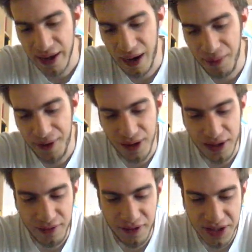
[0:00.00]
almeno la
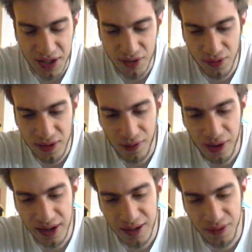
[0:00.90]
difesa tutta
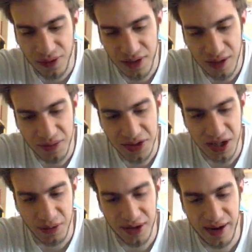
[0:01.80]
quanta pronta
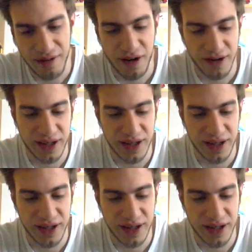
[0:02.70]
possiamo andare a fare un